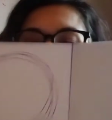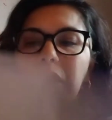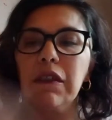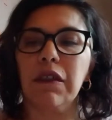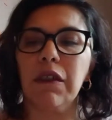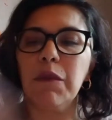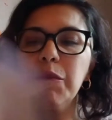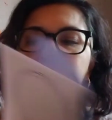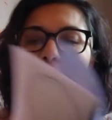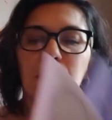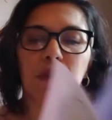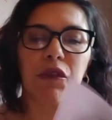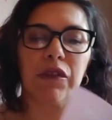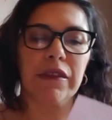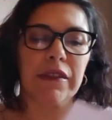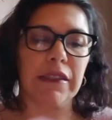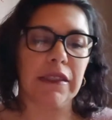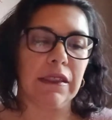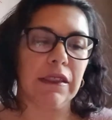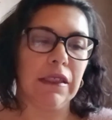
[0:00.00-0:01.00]
comme
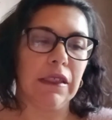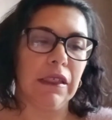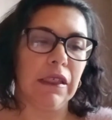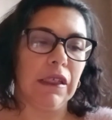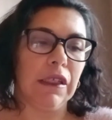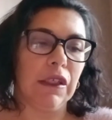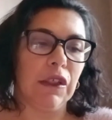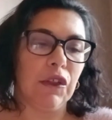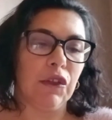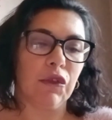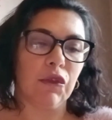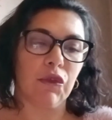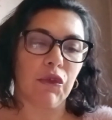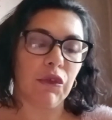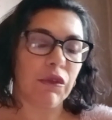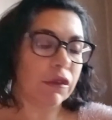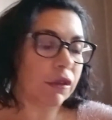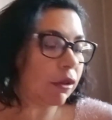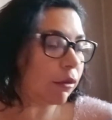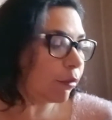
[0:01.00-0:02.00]
ceci.
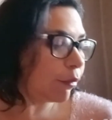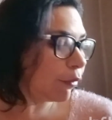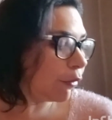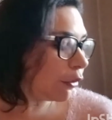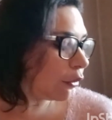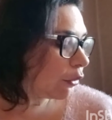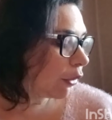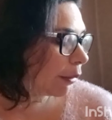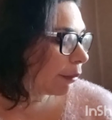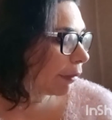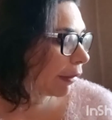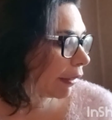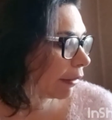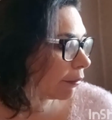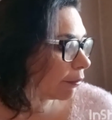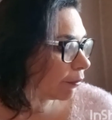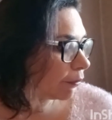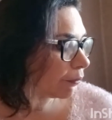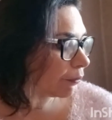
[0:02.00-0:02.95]
Donc, pourquoi pas